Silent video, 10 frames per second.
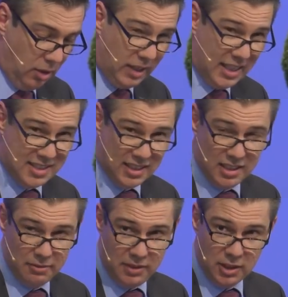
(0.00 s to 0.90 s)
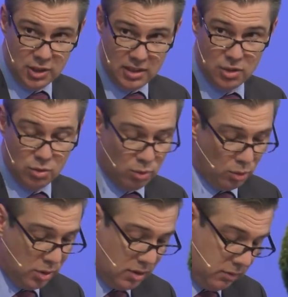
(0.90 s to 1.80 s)
Und als dann der Widerstand so
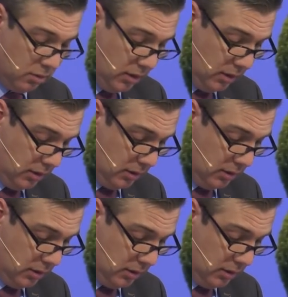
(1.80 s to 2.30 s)
groß wurde,